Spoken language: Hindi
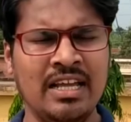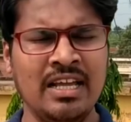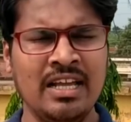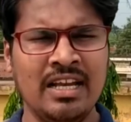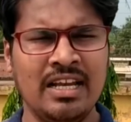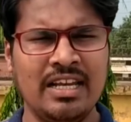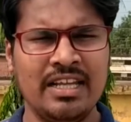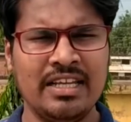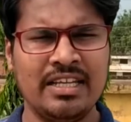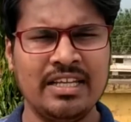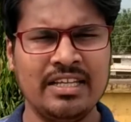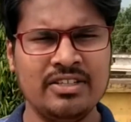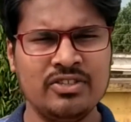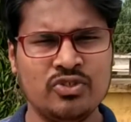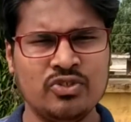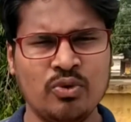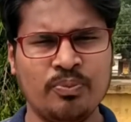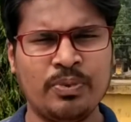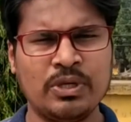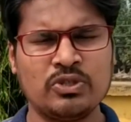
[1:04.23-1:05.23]
खिलाएं
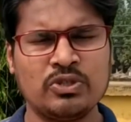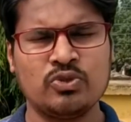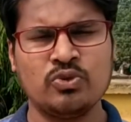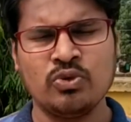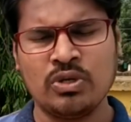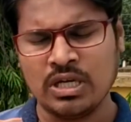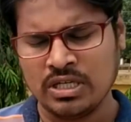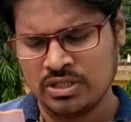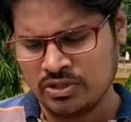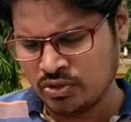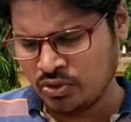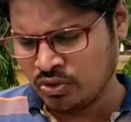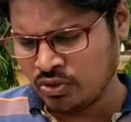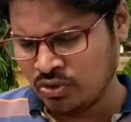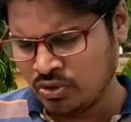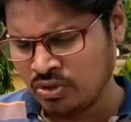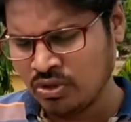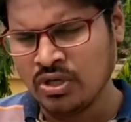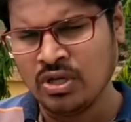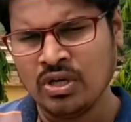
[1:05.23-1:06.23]
लेकिन जो पशु का
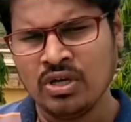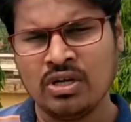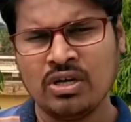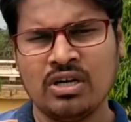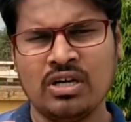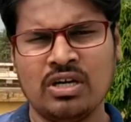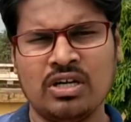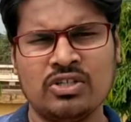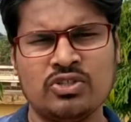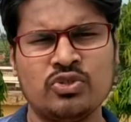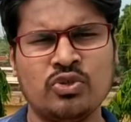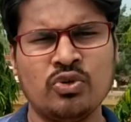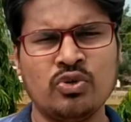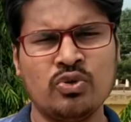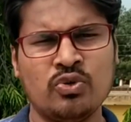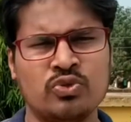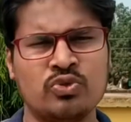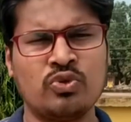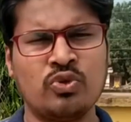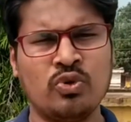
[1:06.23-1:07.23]
जो
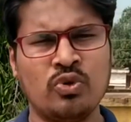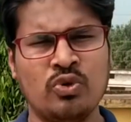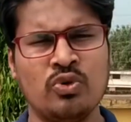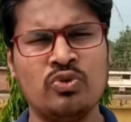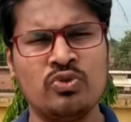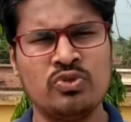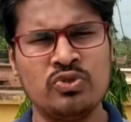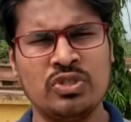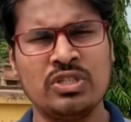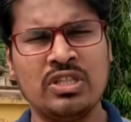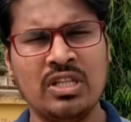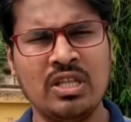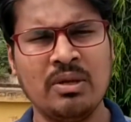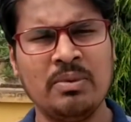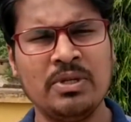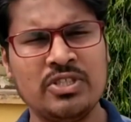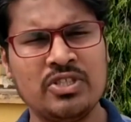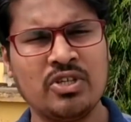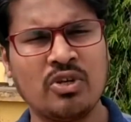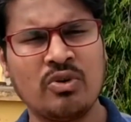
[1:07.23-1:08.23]
जो उसको
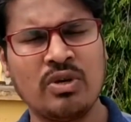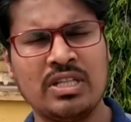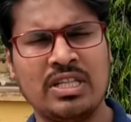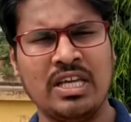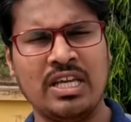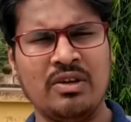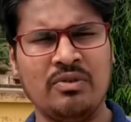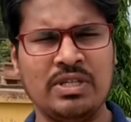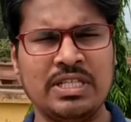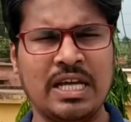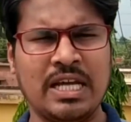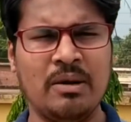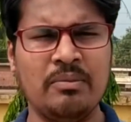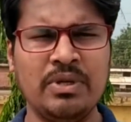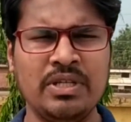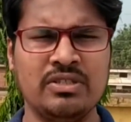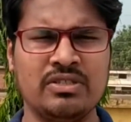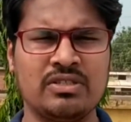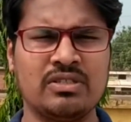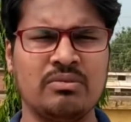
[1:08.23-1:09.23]
जितने भी ज़रूरत है
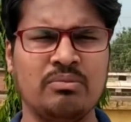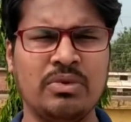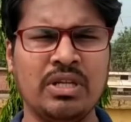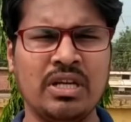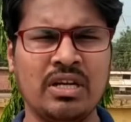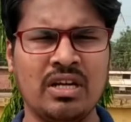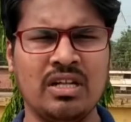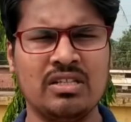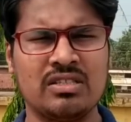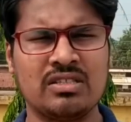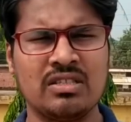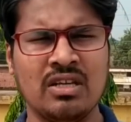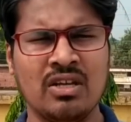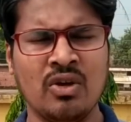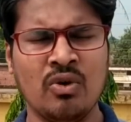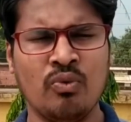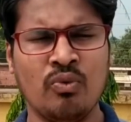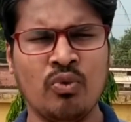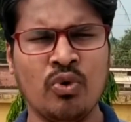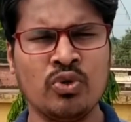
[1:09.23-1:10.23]
विटामिन
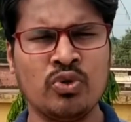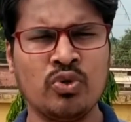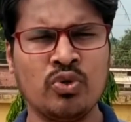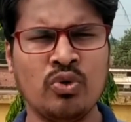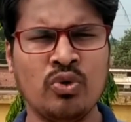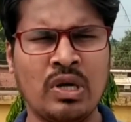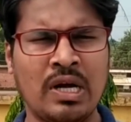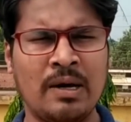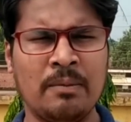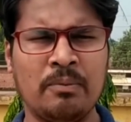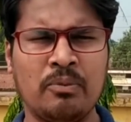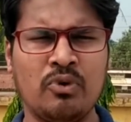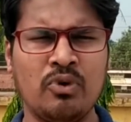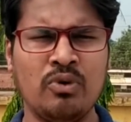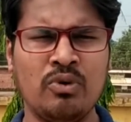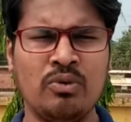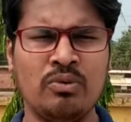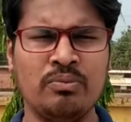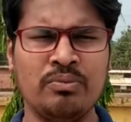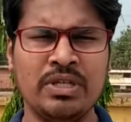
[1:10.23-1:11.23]
मिनरल्स वो तो
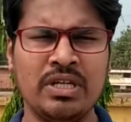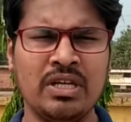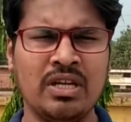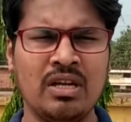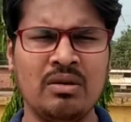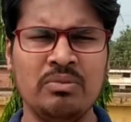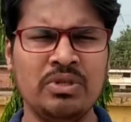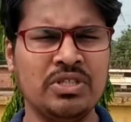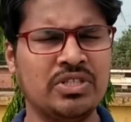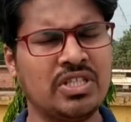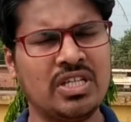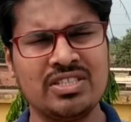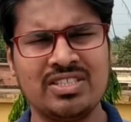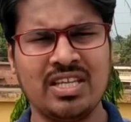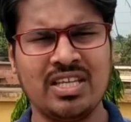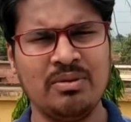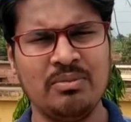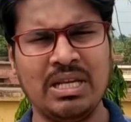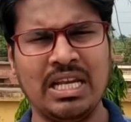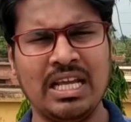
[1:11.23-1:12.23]
आपको मिनरल
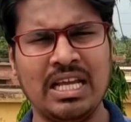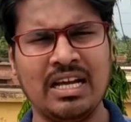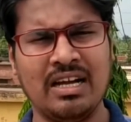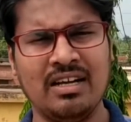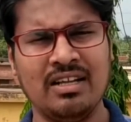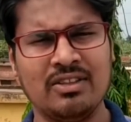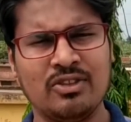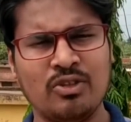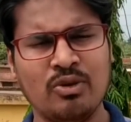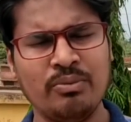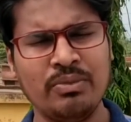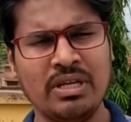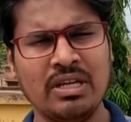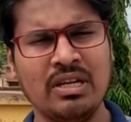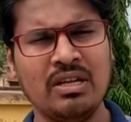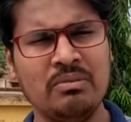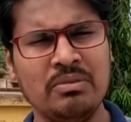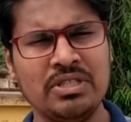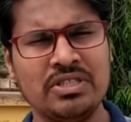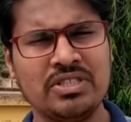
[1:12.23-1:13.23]
मिक्सचर से ही मिलेगा
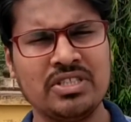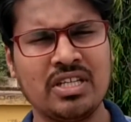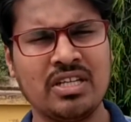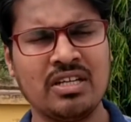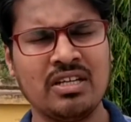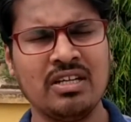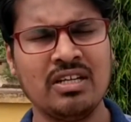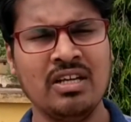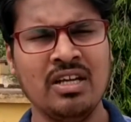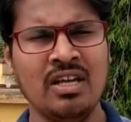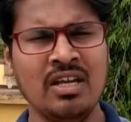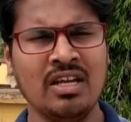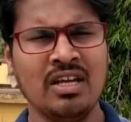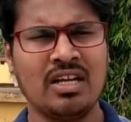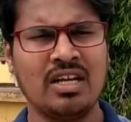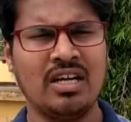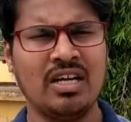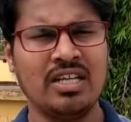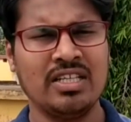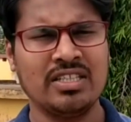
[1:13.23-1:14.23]
तो मिनरल मिक्सचर
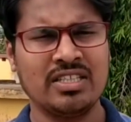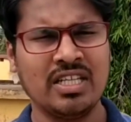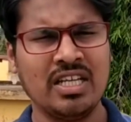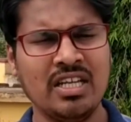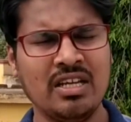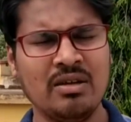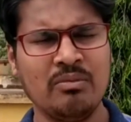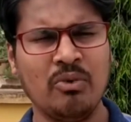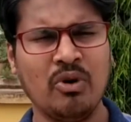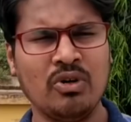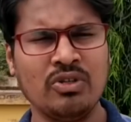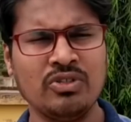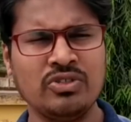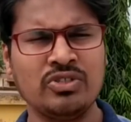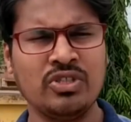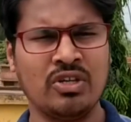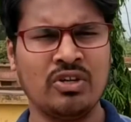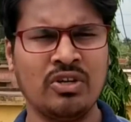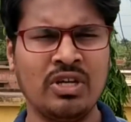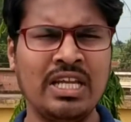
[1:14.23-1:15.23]
का इसीलिए
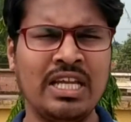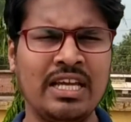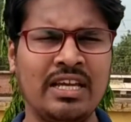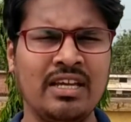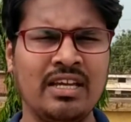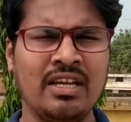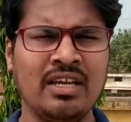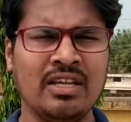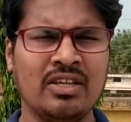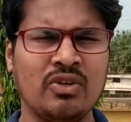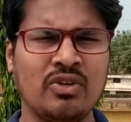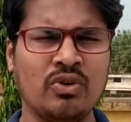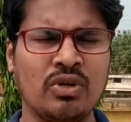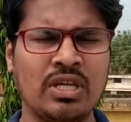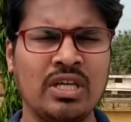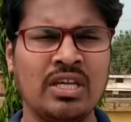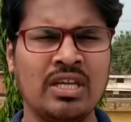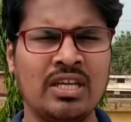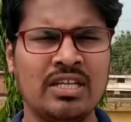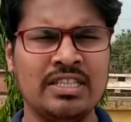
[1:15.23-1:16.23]
बहुत ज़रूरी है
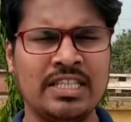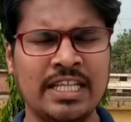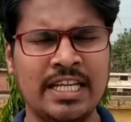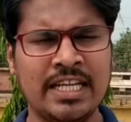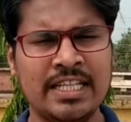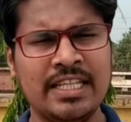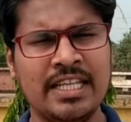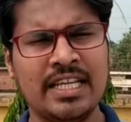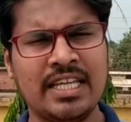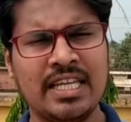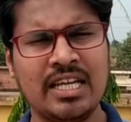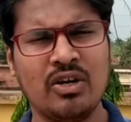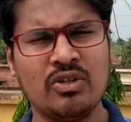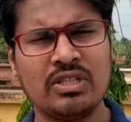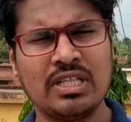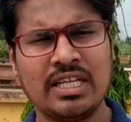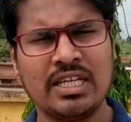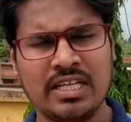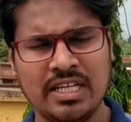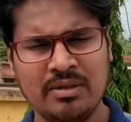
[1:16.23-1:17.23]
क्योंकि धीरे धीरे
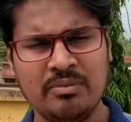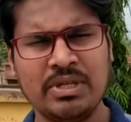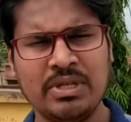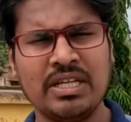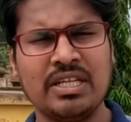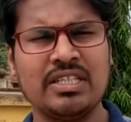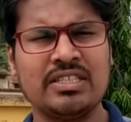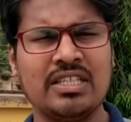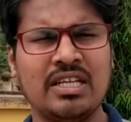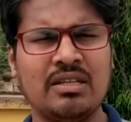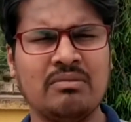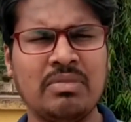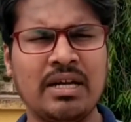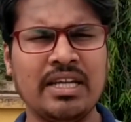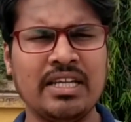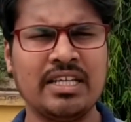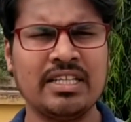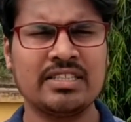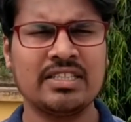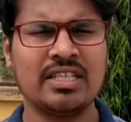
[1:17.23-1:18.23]
क्या होता है कई मेरे
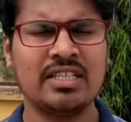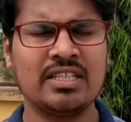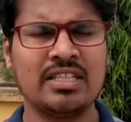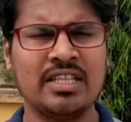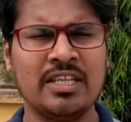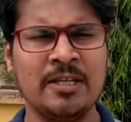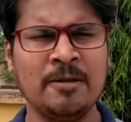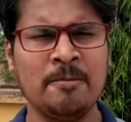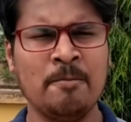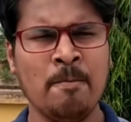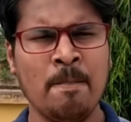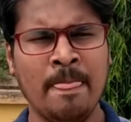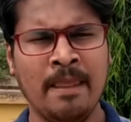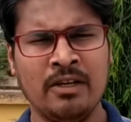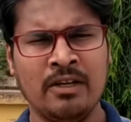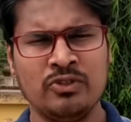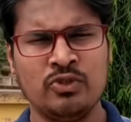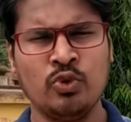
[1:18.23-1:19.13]
किसान भाई के साथ कि